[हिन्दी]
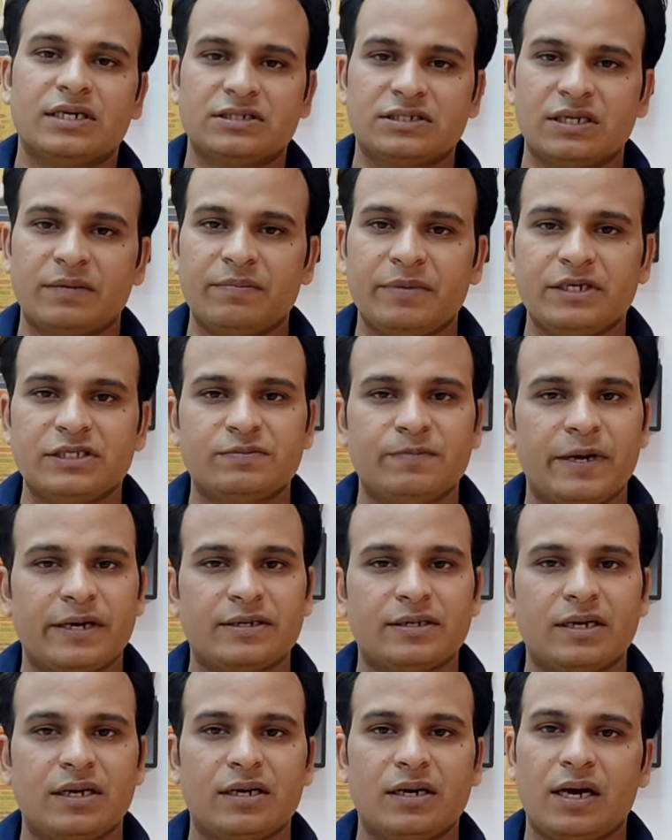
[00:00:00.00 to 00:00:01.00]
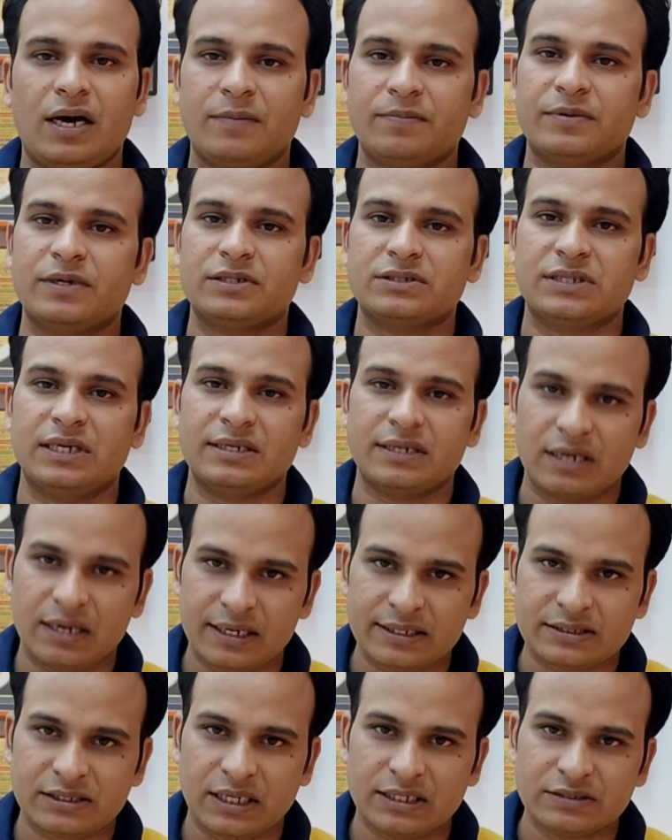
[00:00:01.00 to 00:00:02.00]
कस्टम में इंस्पेक्टर आपका सेंट्रल
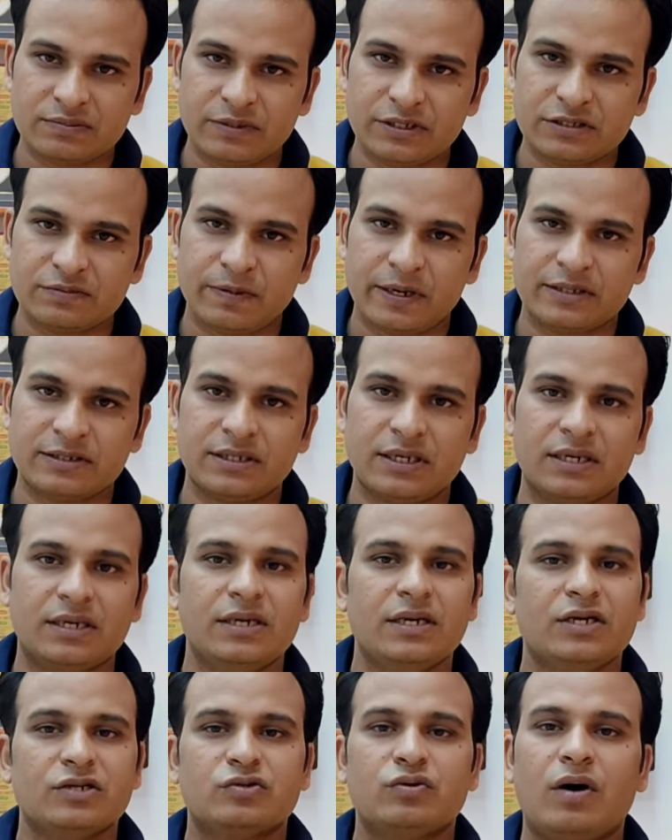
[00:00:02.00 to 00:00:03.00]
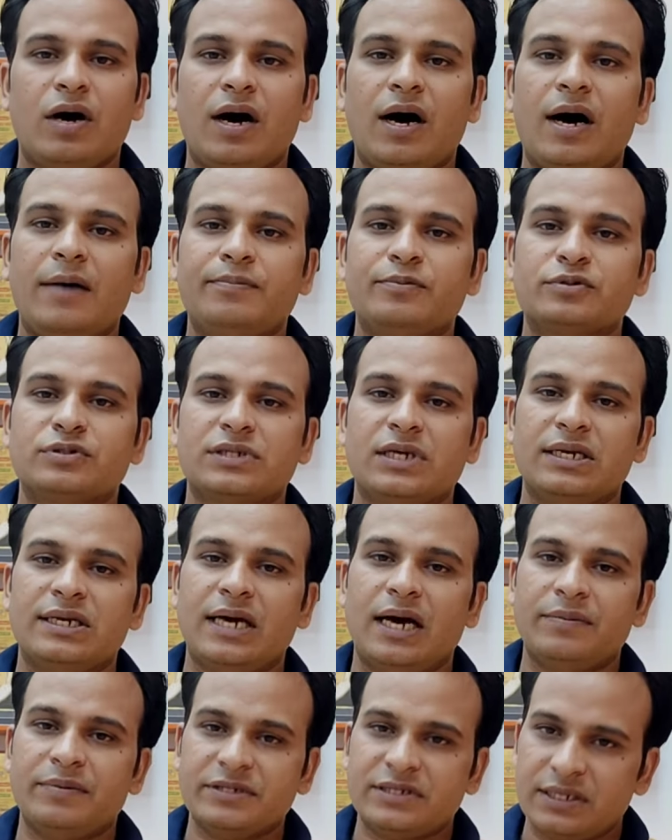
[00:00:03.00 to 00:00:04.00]
एक्साइज में इंस्पेक्टर तो आप उसके लिए
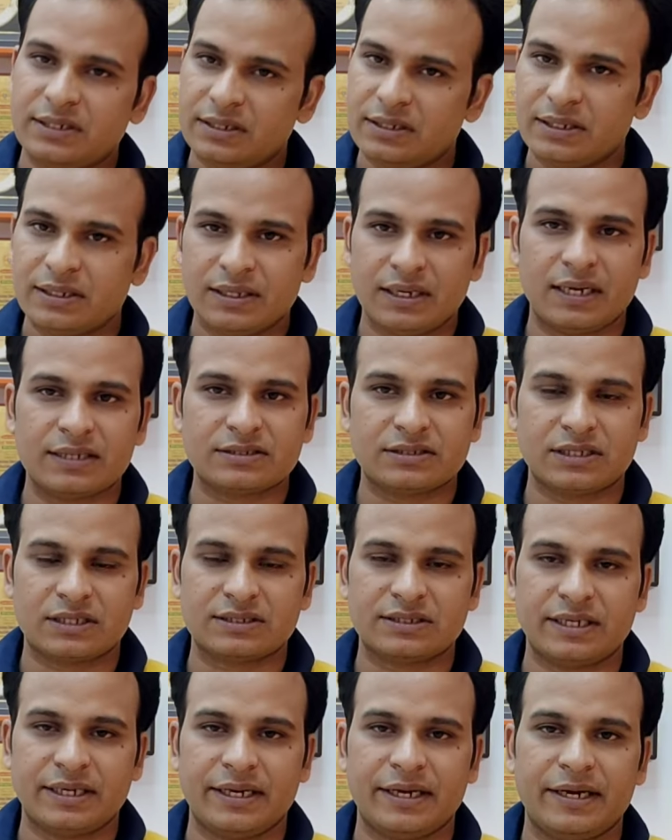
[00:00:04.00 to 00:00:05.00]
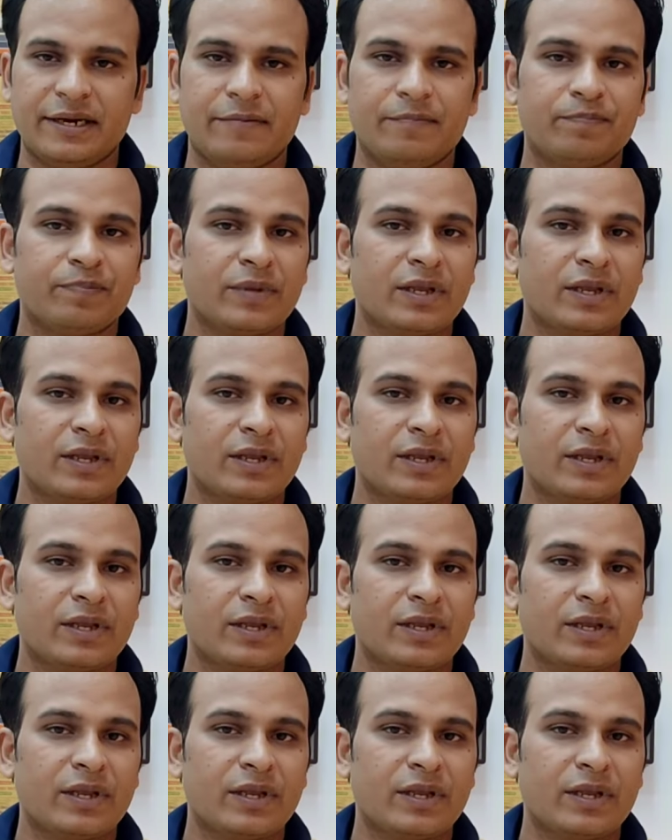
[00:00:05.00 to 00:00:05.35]
आवेदन कर सकते हैं